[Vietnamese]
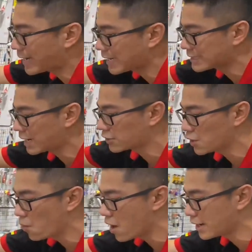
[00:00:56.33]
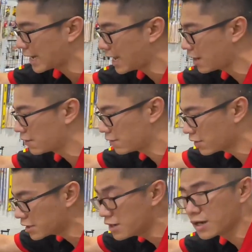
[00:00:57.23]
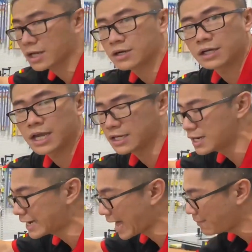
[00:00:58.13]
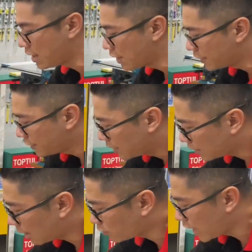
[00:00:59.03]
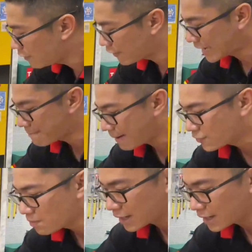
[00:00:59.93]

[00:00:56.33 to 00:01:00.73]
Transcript: cắt sắt Dewar này á nó rất là cực kỳ cứng cáp đầu tiên về cái mâm của